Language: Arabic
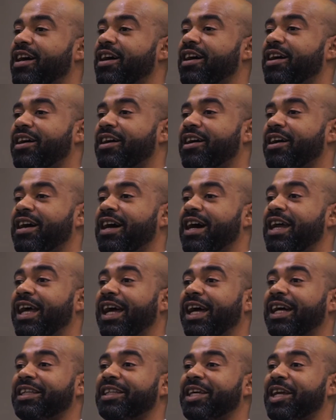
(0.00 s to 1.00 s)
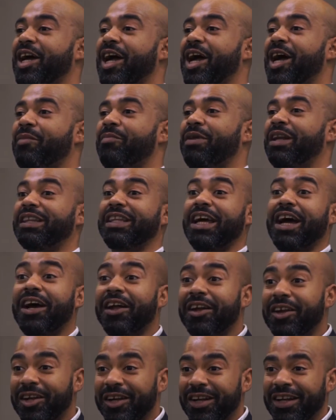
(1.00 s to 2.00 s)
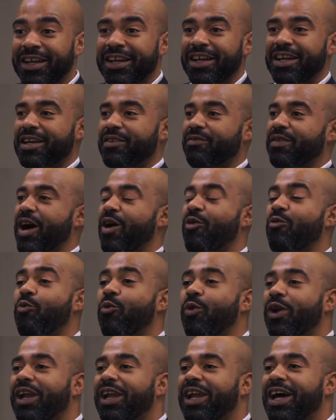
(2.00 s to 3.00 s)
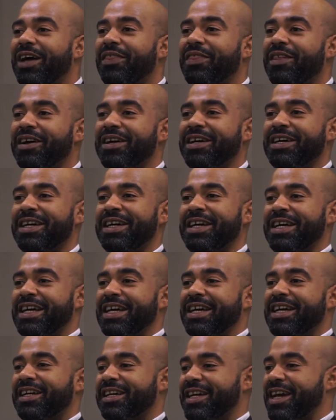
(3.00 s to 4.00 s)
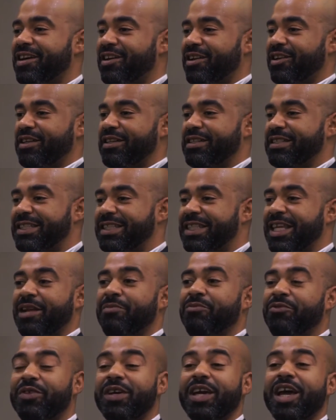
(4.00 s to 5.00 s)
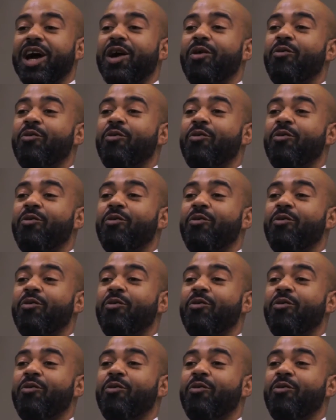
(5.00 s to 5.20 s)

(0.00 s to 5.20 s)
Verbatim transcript: آه، هل حقدر اعمل دخل؟ فاول لحظه استلمت فيها